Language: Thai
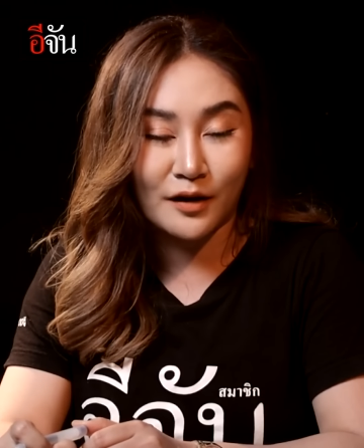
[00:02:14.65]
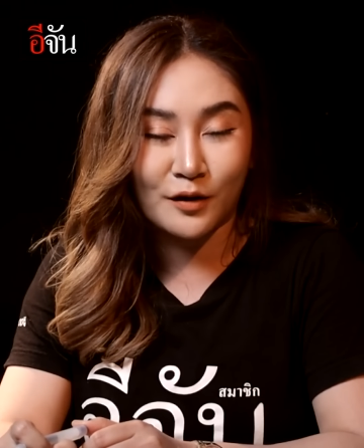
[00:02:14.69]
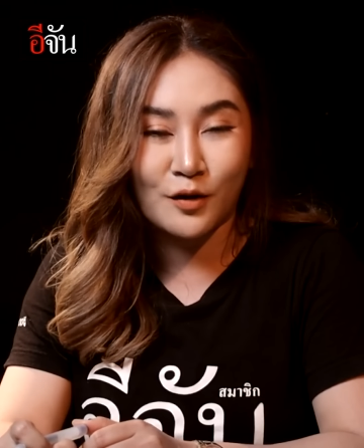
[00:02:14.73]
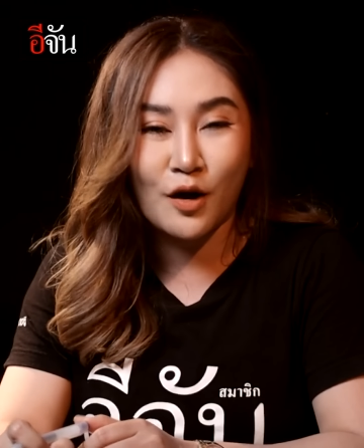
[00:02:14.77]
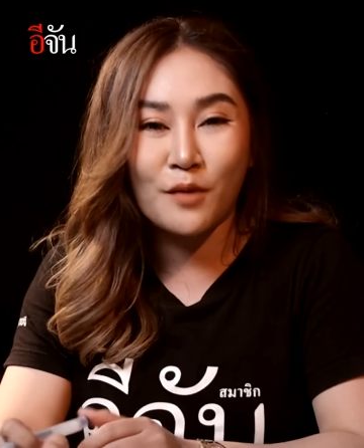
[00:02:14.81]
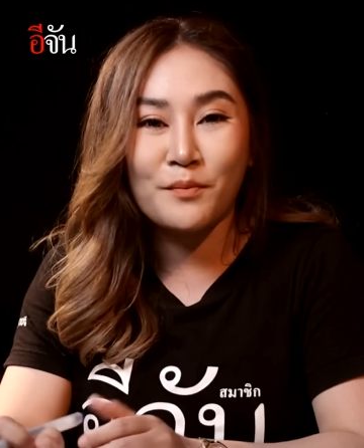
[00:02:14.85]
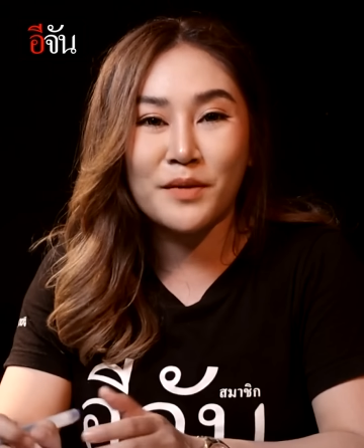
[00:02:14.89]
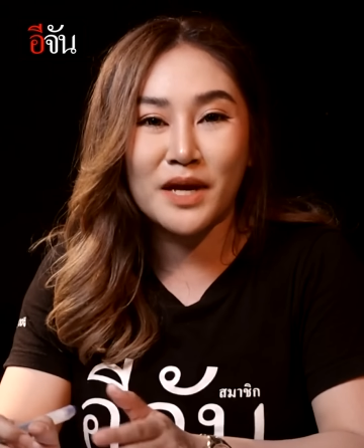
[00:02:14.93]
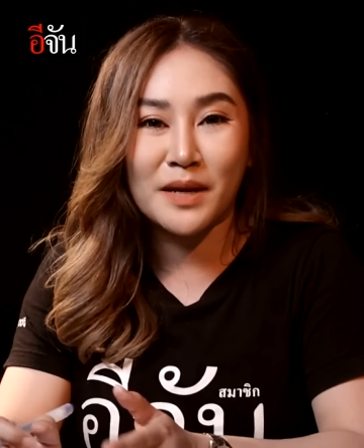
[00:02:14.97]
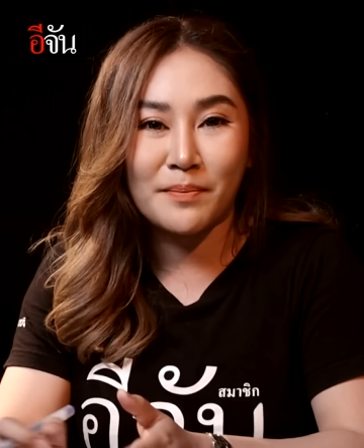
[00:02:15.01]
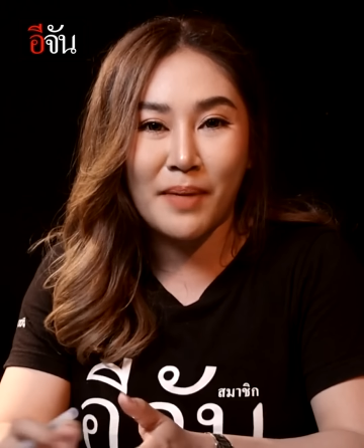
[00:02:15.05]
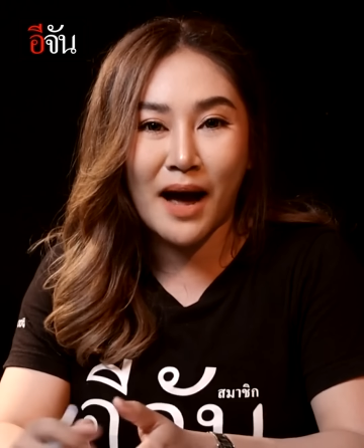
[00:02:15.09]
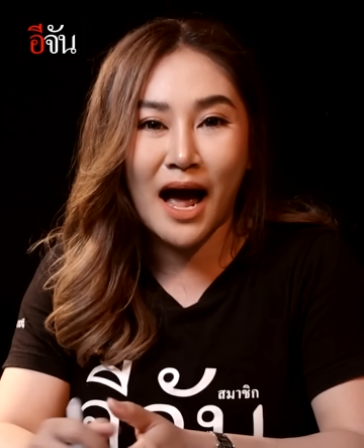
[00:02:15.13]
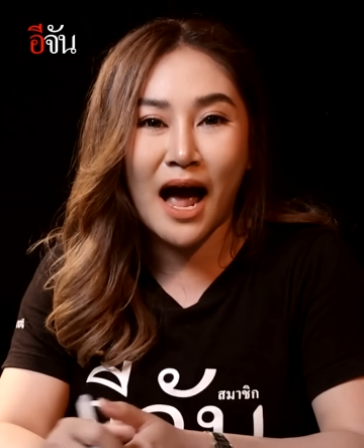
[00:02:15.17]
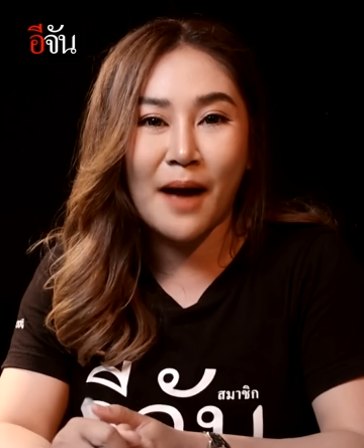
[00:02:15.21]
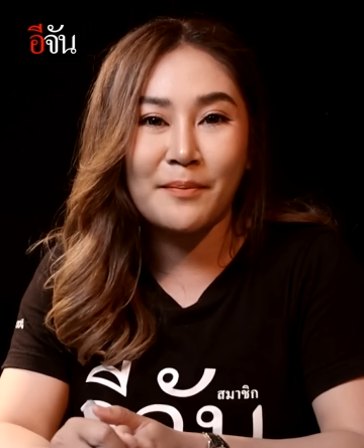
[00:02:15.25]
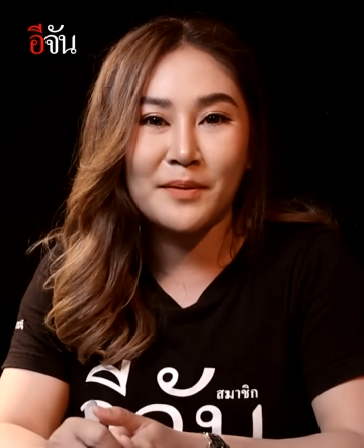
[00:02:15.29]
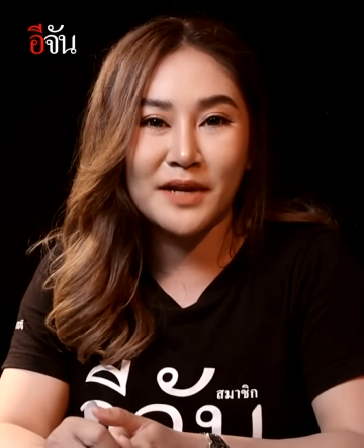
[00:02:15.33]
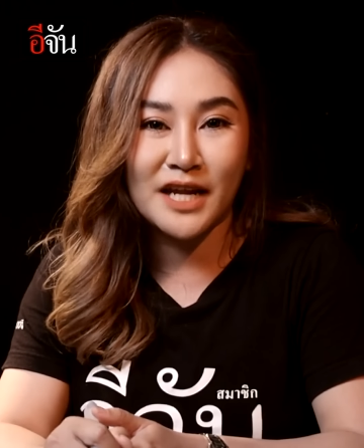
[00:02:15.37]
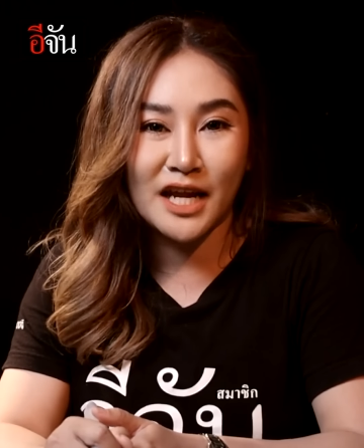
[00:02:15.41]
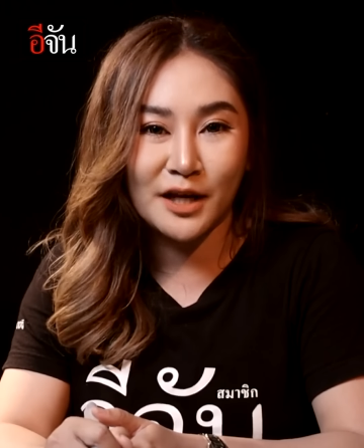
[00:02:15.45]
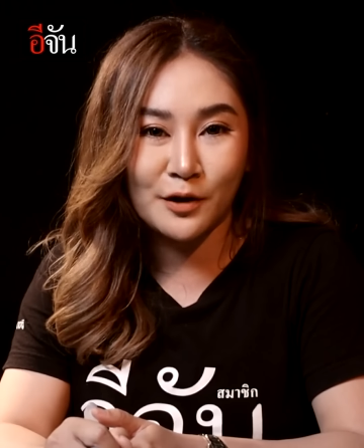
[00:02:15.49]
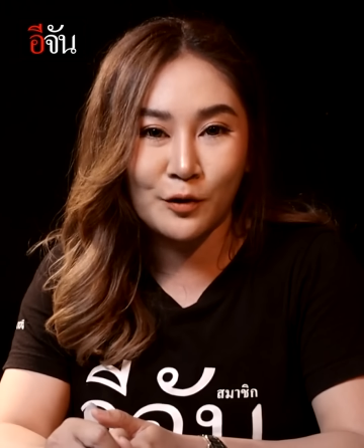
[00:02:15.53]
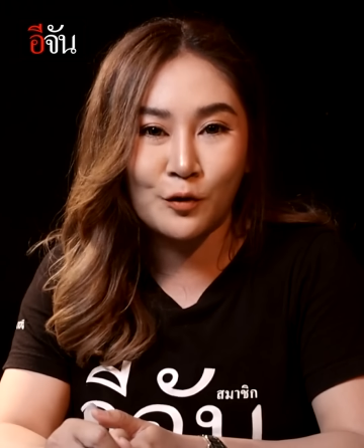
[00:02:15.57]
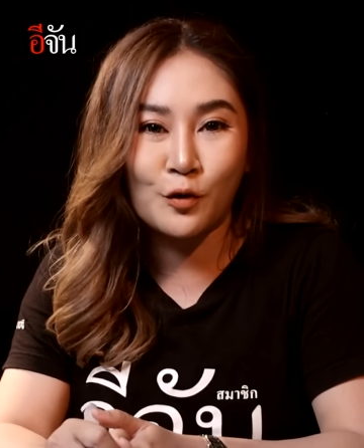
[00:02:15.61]
ก็มีภาพ
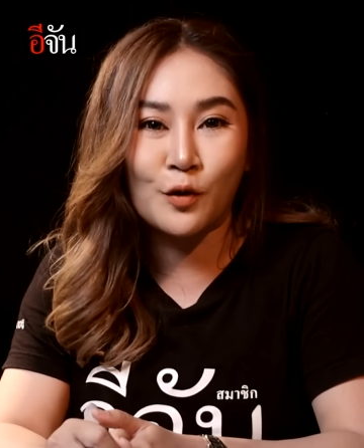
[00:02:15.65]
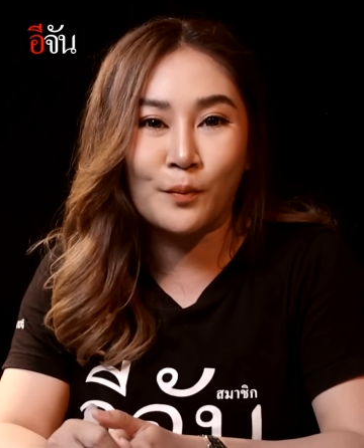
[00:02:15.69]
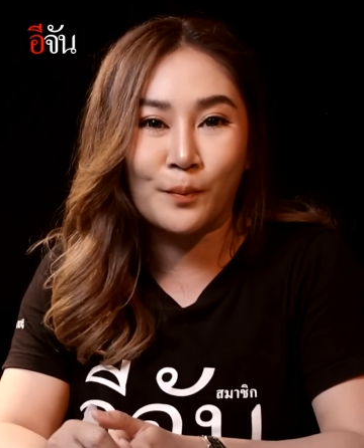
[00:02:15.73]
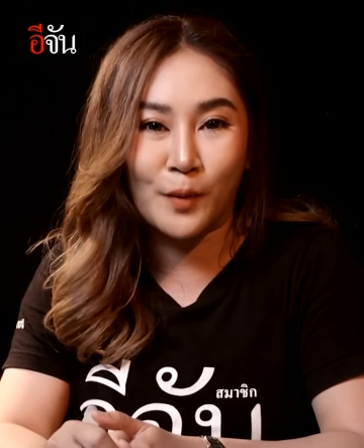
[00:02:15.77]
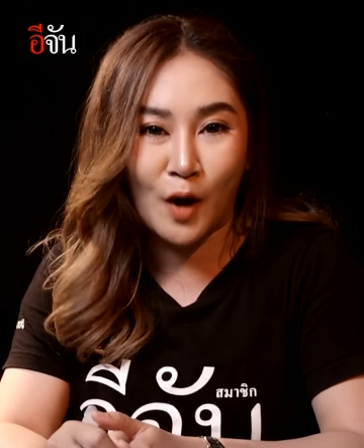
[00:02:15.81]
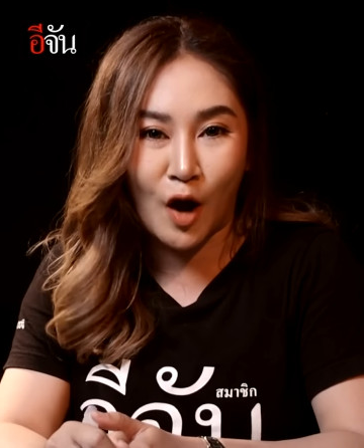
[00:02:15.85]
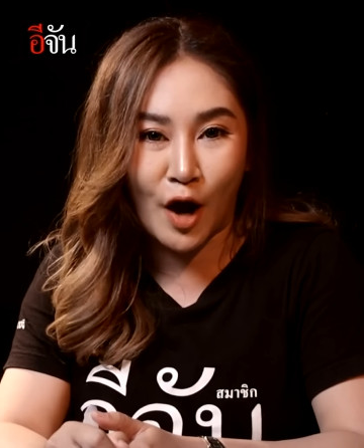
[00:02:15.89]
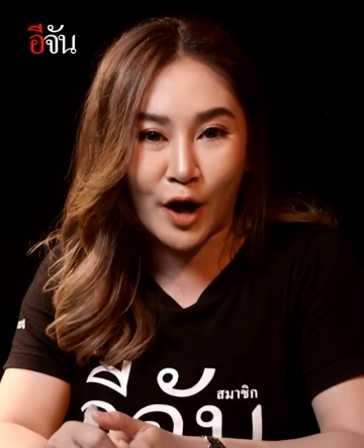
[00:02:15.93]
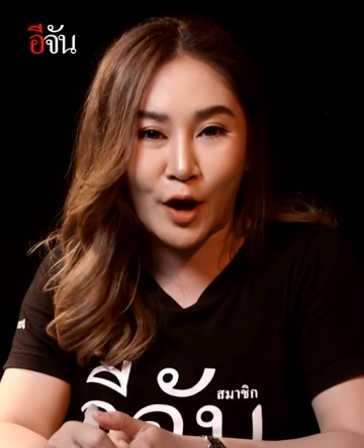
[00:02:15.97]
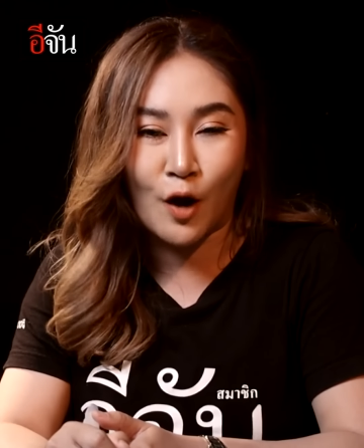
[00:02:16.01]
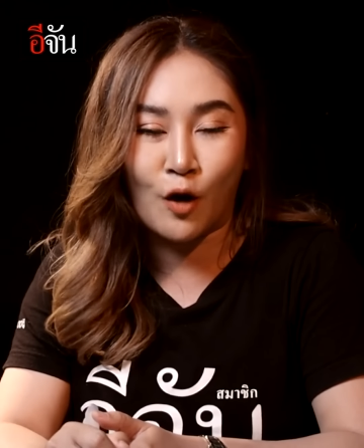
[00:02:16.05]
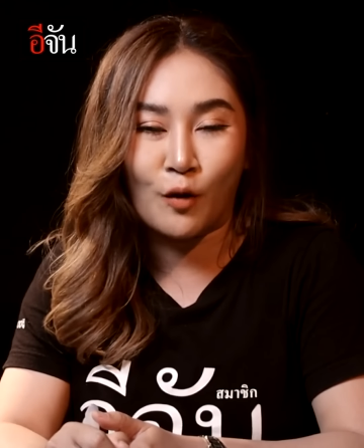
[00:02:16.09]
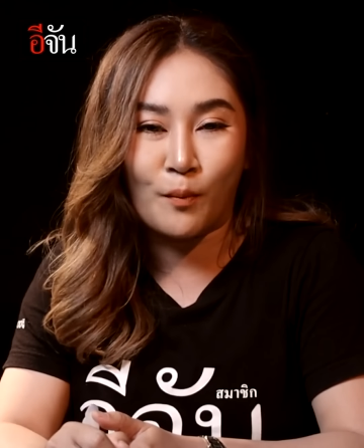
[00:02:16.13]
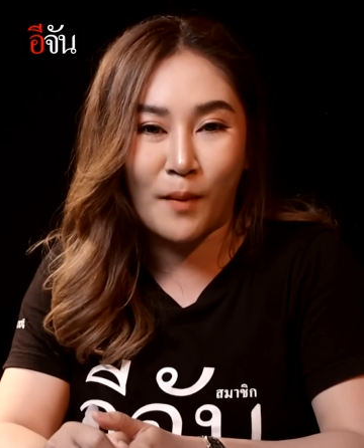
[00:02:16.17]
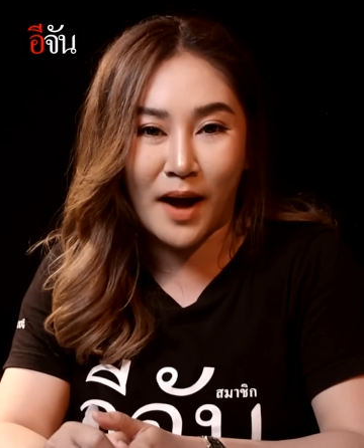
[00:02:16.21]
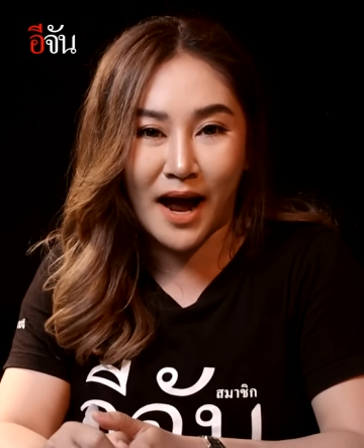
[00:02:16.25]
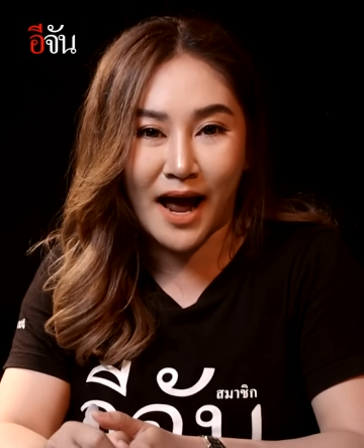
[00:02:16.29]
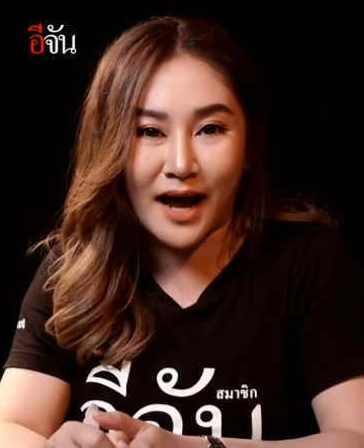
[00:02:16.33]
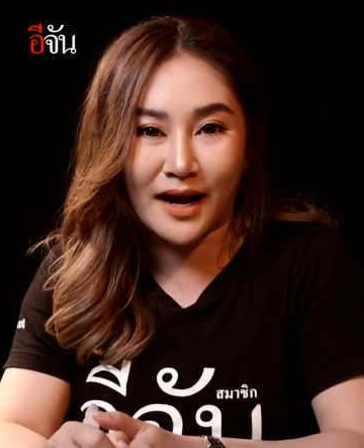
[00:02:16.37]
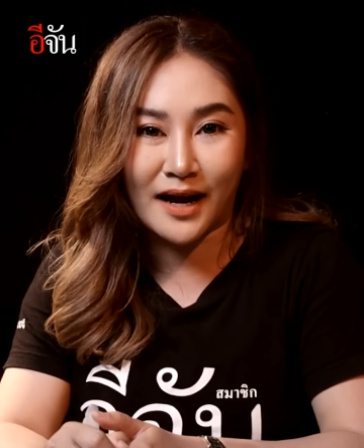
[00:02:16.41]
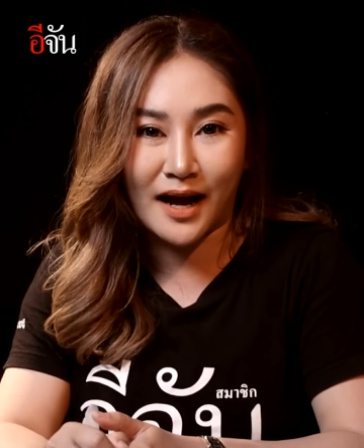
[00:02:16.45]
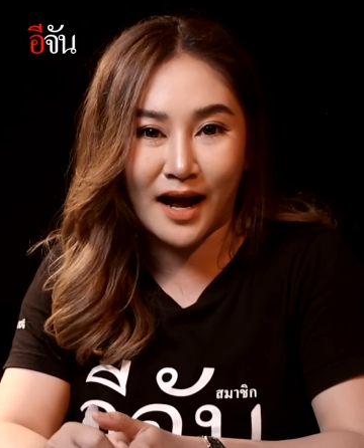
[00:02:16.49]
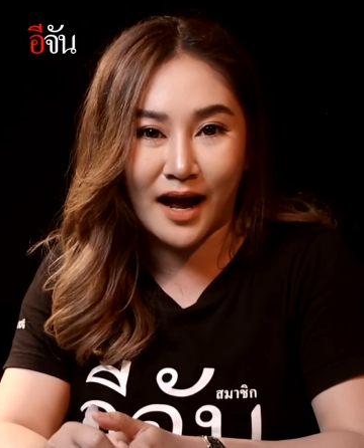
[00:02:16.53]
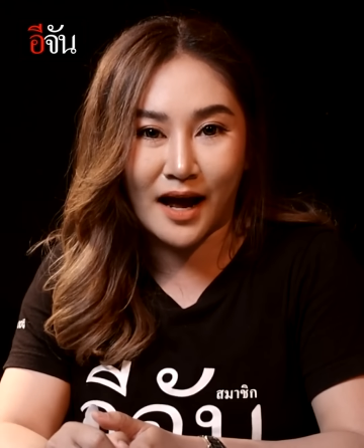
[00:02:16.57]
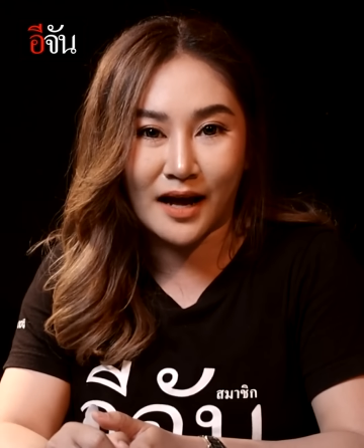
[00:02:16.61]
นี้ถูกปล่อยออกมา
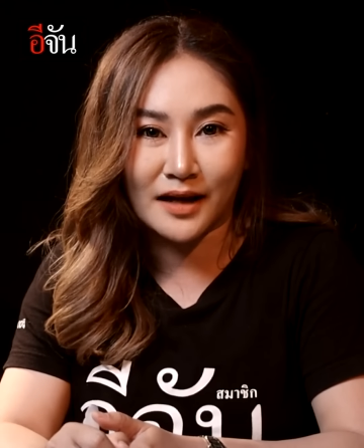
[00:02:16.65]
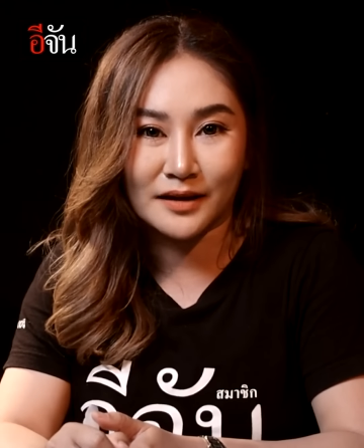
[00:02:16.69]
ค่ะ